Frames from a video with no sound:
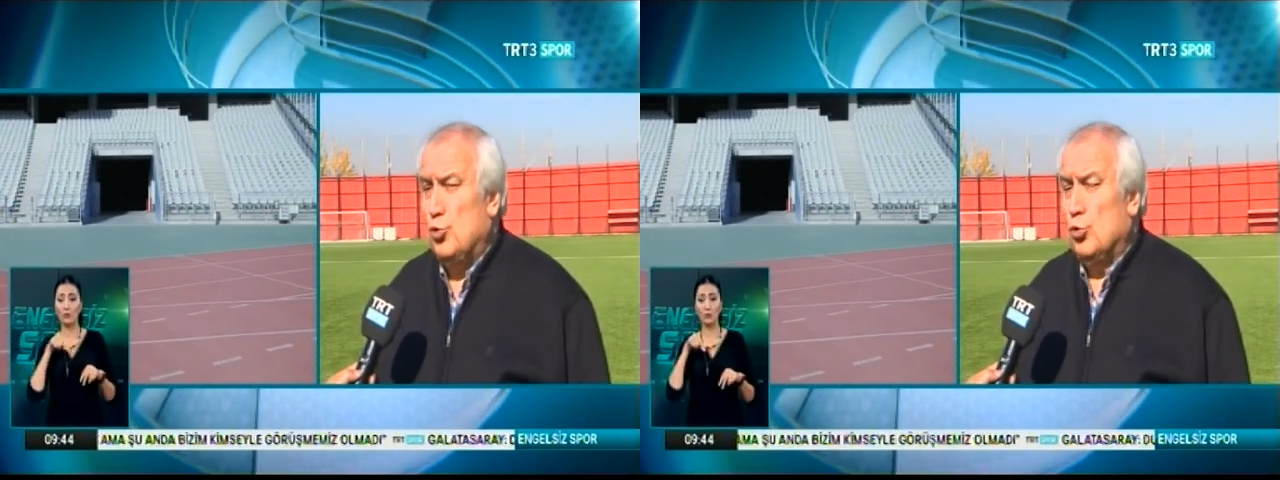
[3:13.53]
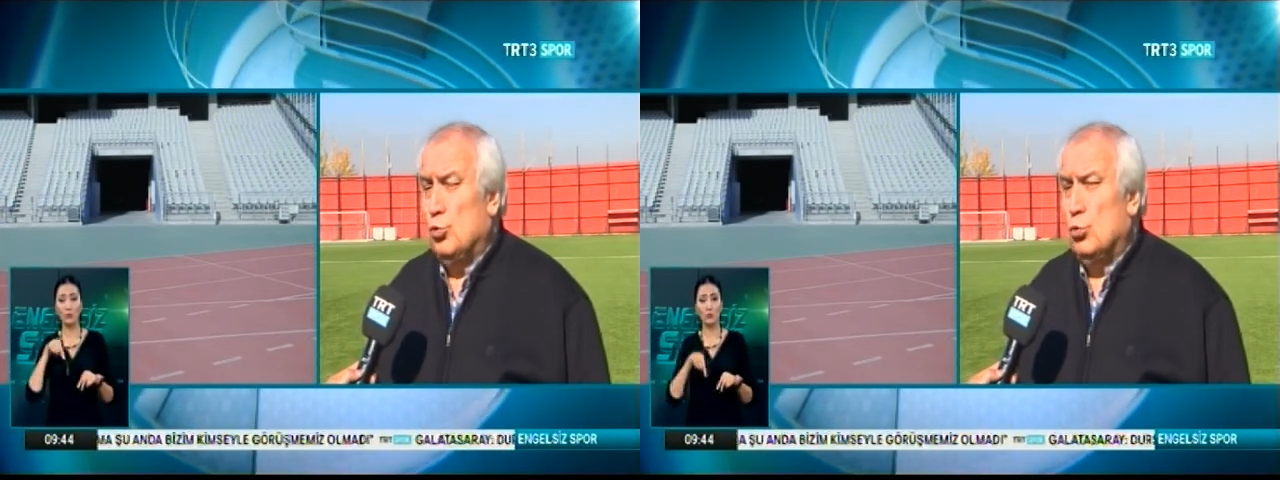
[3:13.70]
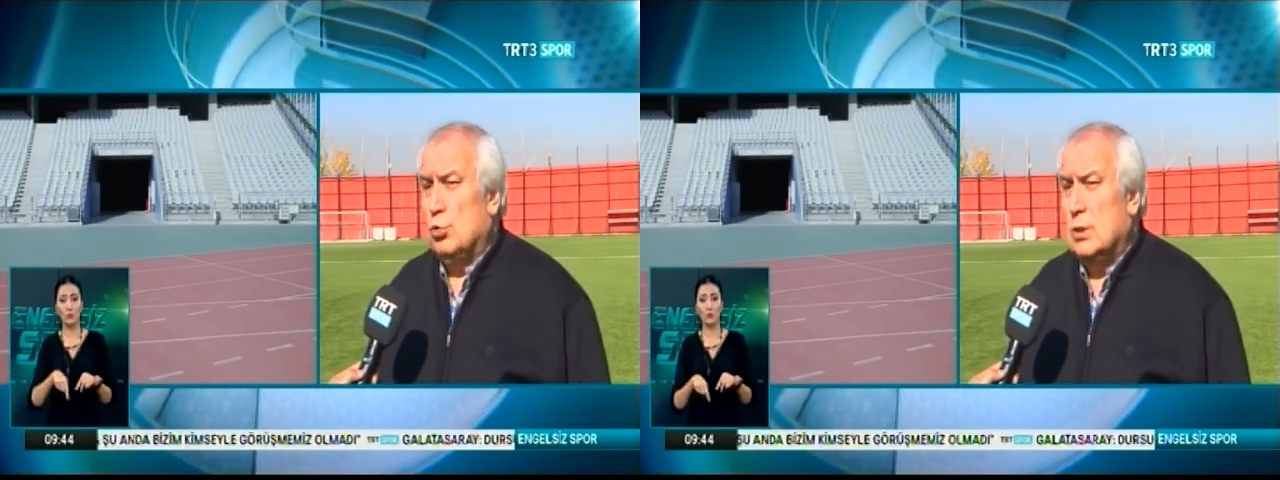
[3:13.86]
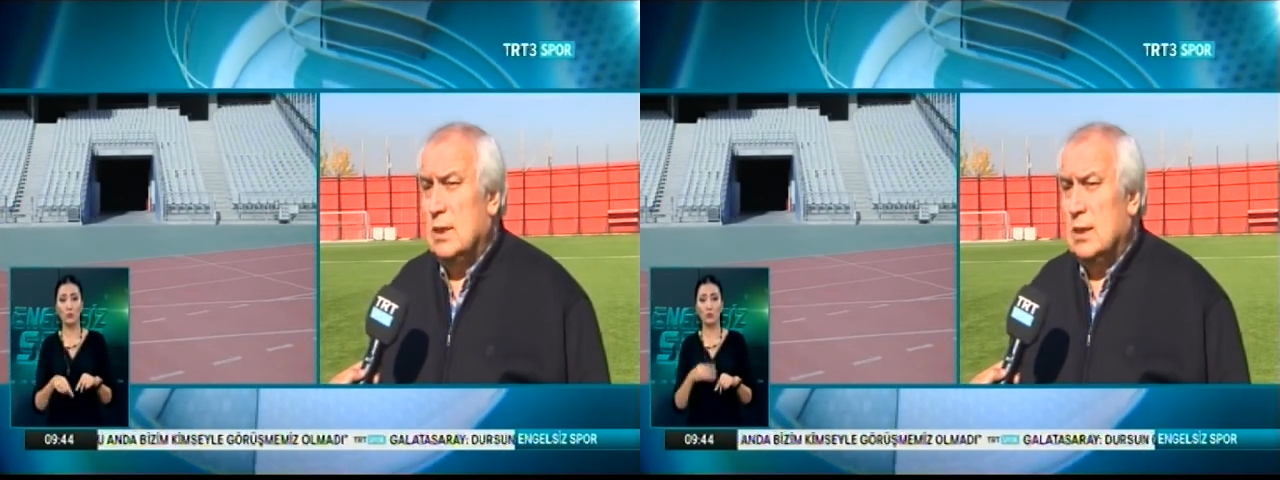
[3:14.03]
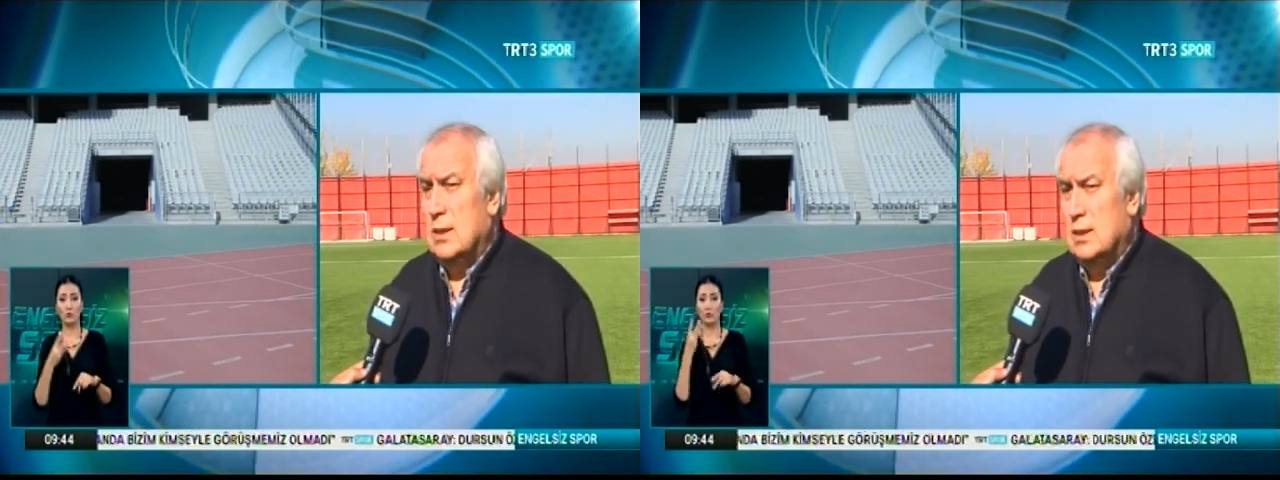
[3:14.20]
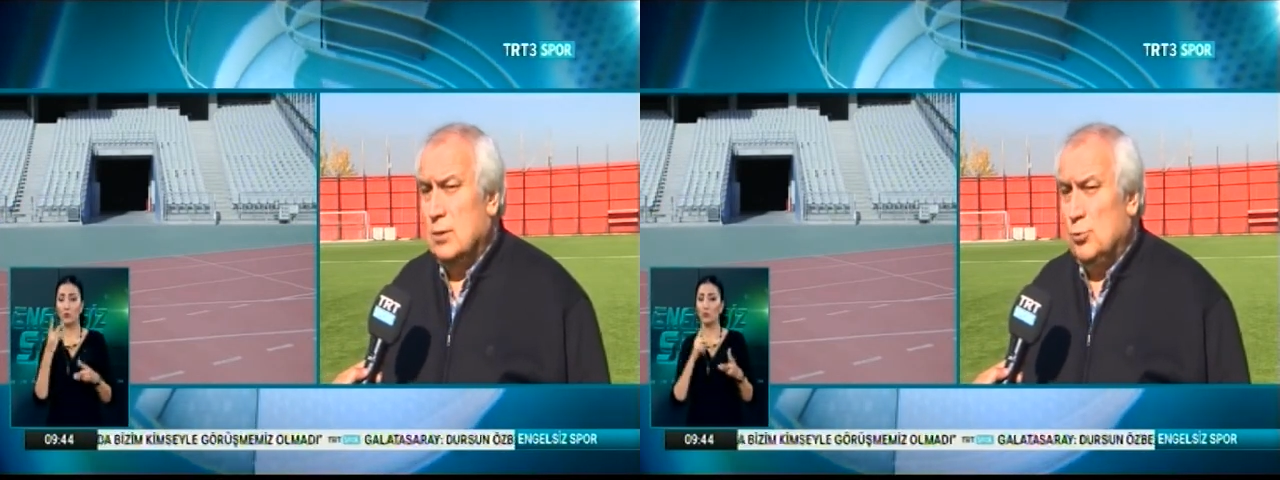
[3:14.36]

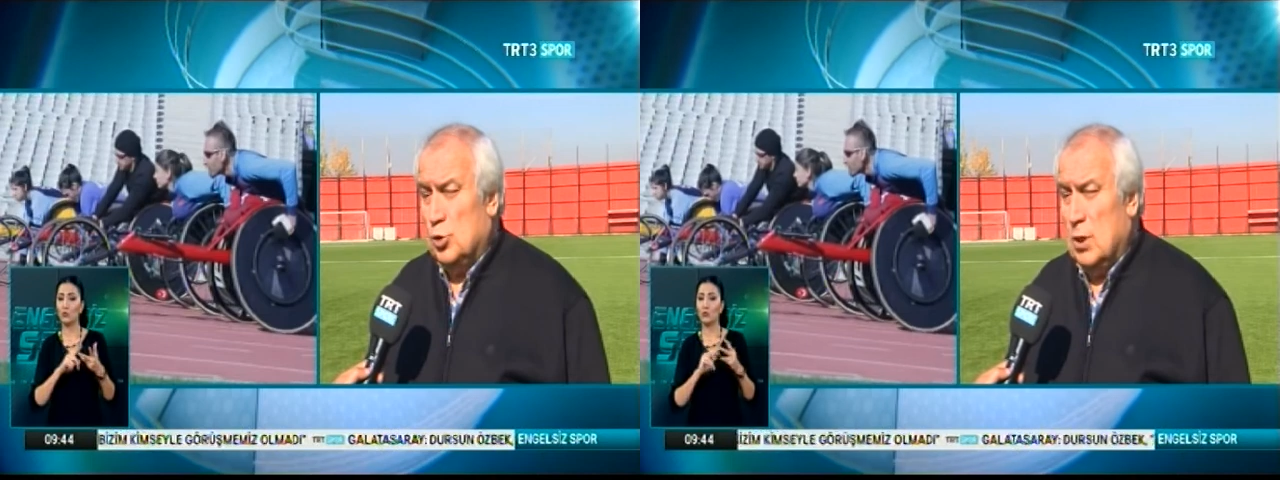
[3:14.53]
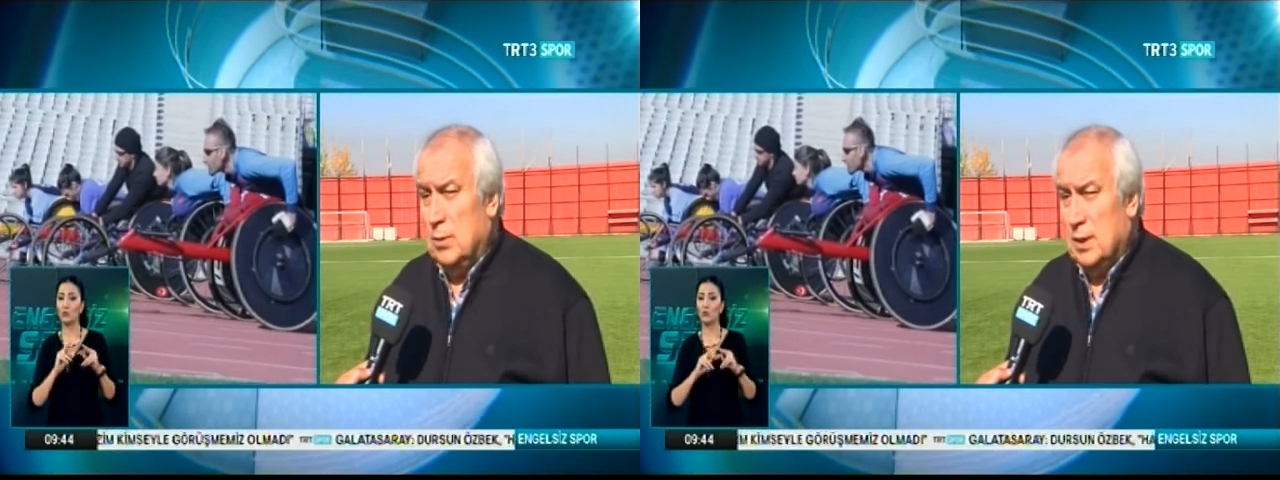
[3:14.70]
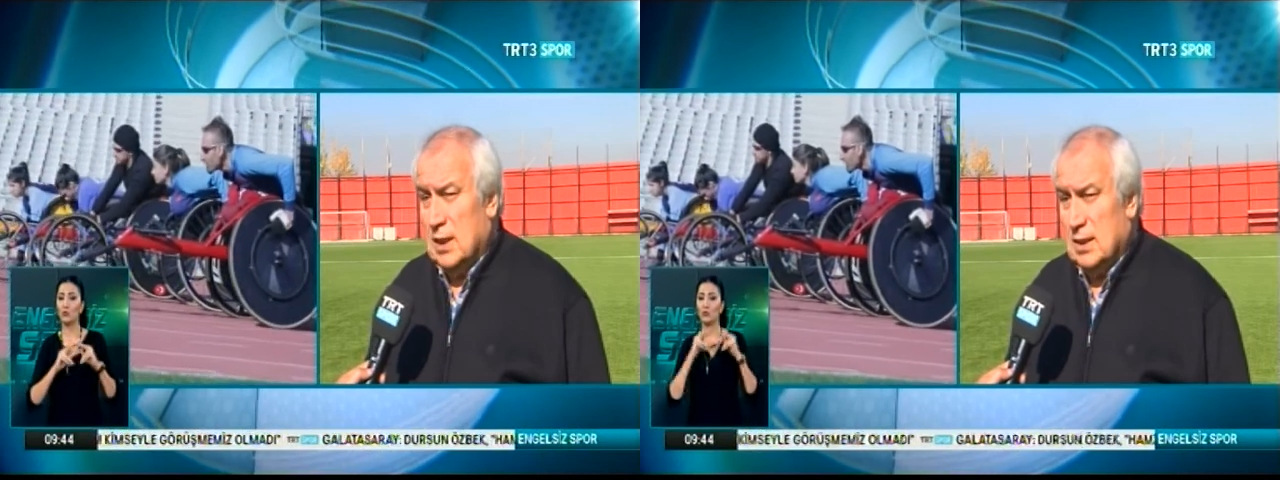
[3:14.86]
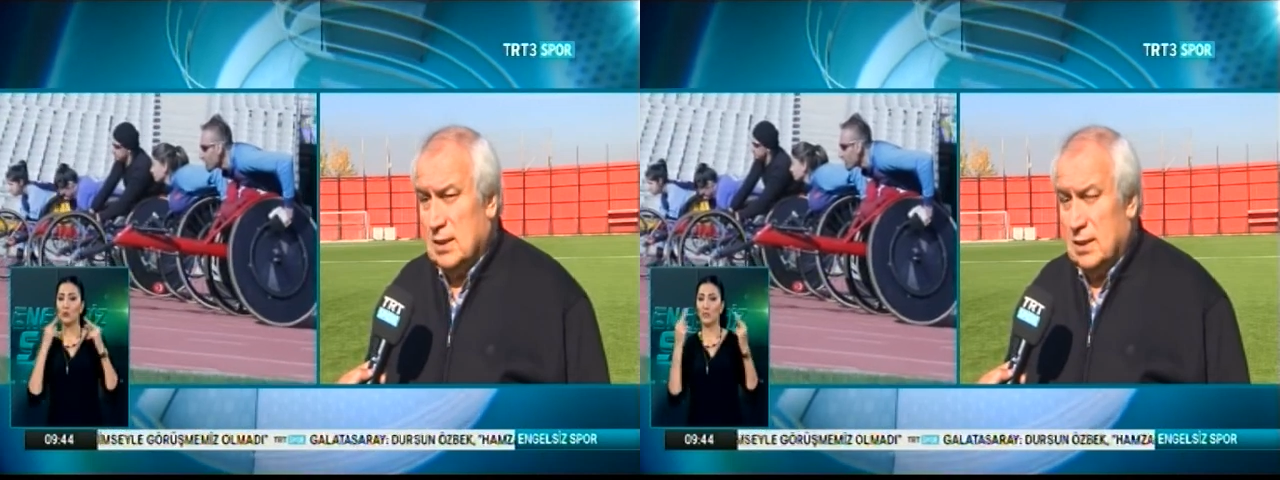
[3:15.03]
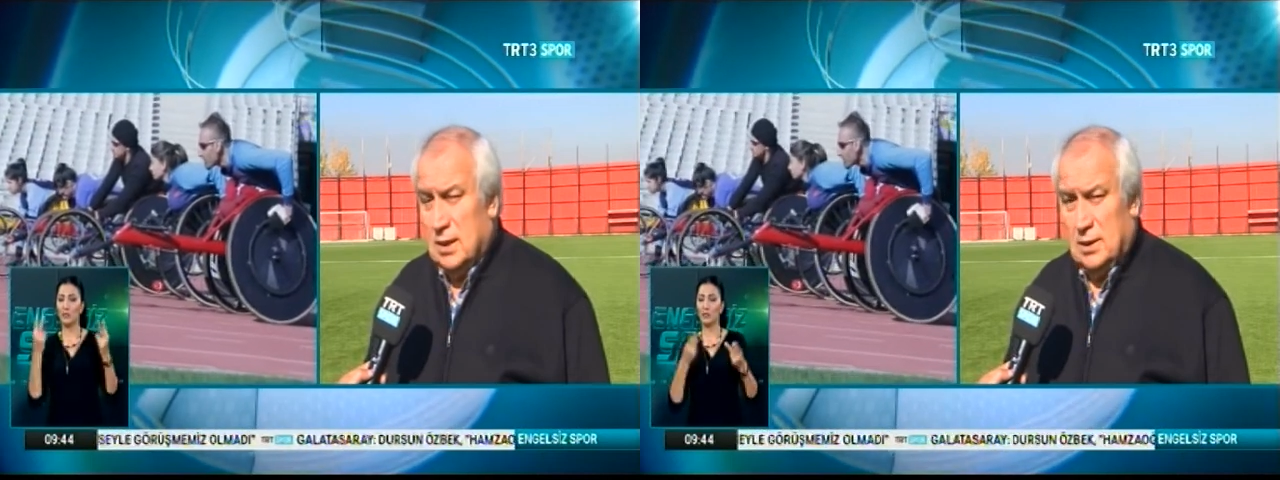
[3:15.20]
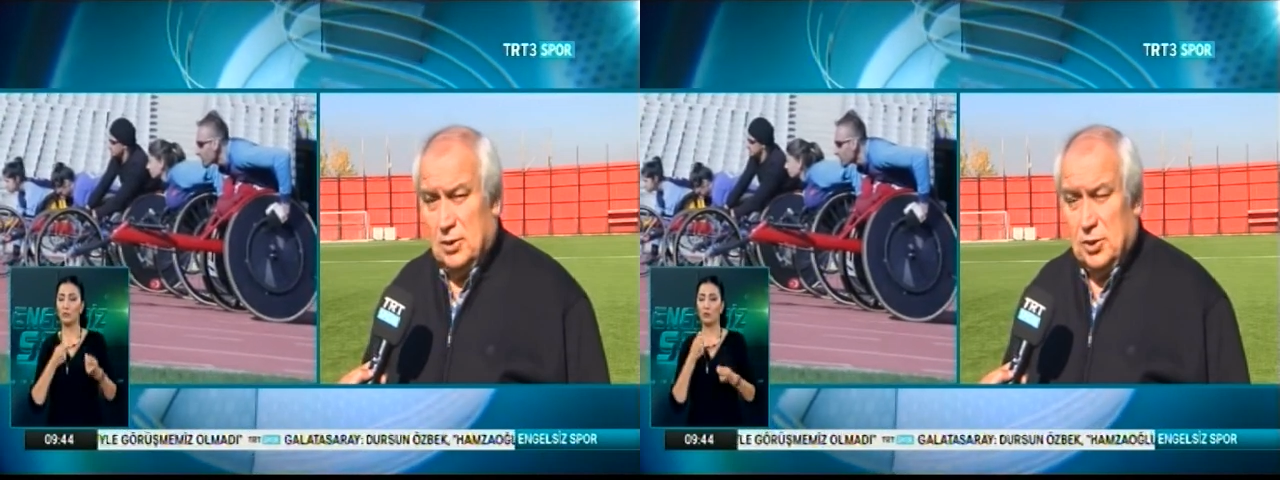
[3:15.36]
Uluslararası Müsabakası'na
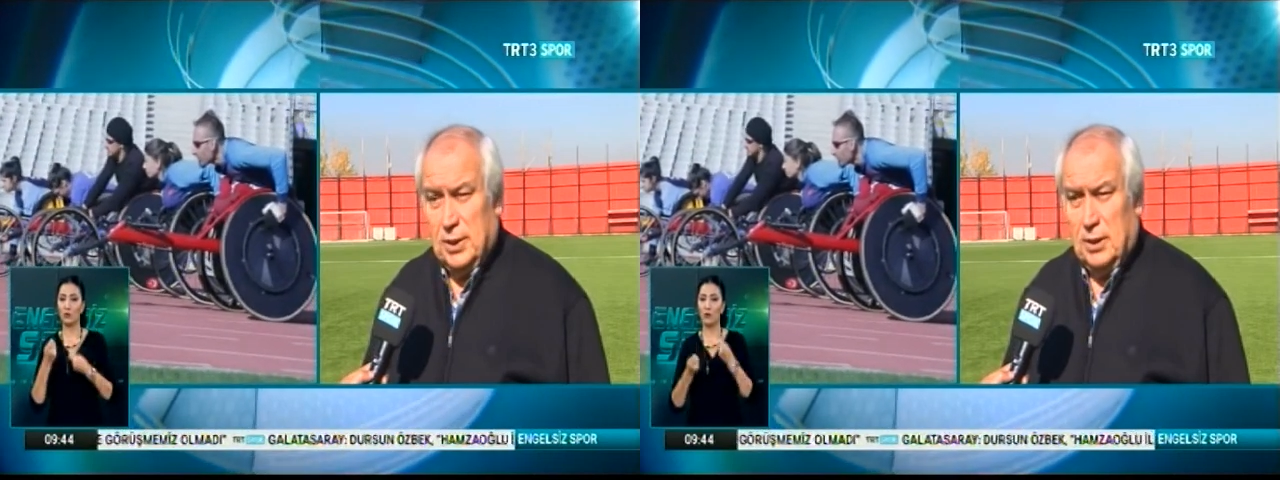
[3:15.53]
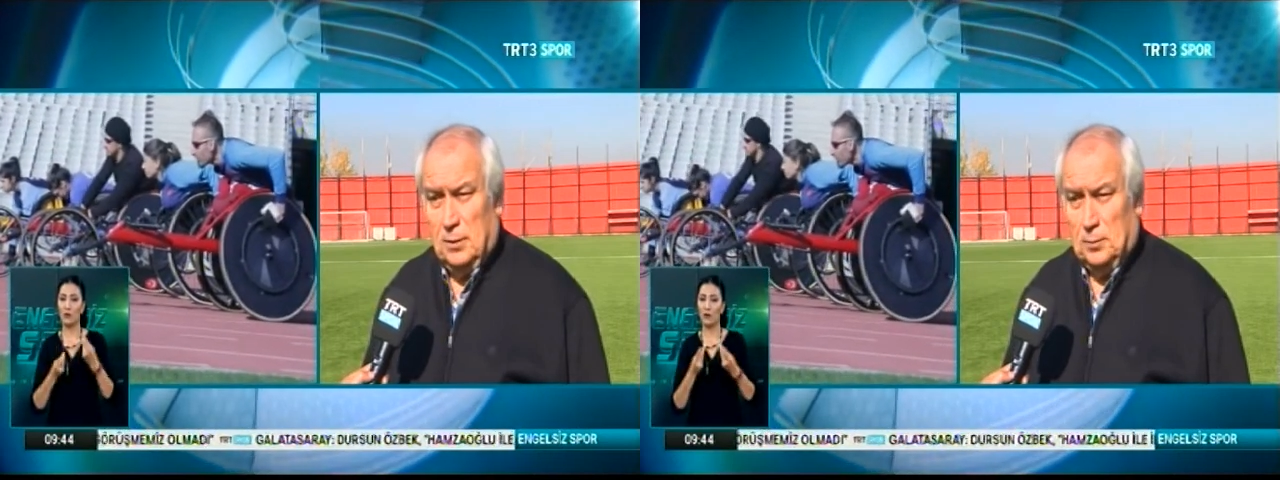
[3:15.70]
gidecek.